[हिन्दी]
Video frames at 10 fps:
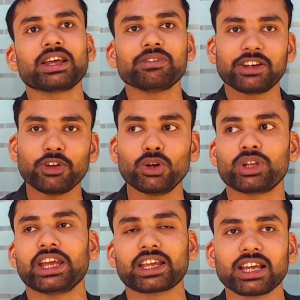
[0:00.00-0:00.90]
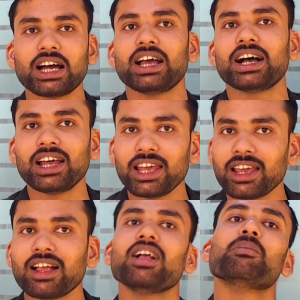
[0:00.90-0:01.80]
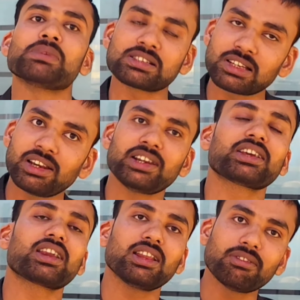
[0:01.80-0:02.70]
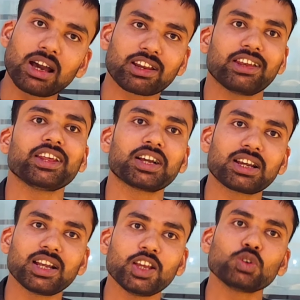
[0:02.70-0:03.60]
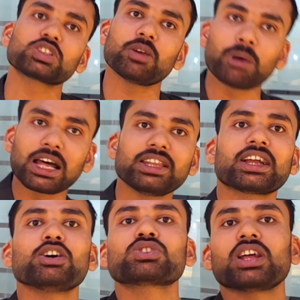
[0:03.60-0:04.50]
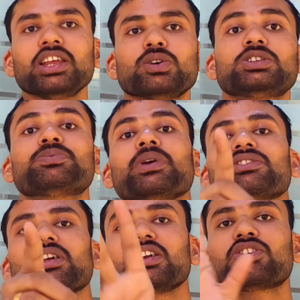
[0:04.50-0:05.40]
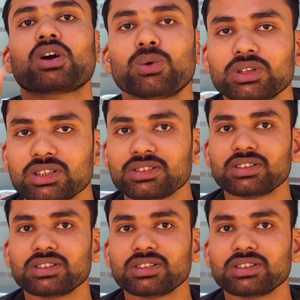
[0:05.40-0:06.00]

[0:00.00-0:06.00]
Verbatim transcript: है मेरी वीडियो देख के आया है मेरे से रेट कर ले बार्गेनिंग कर ले उसके बाद दिखा उसके लिए स्पेशल डिस्काउंट फिर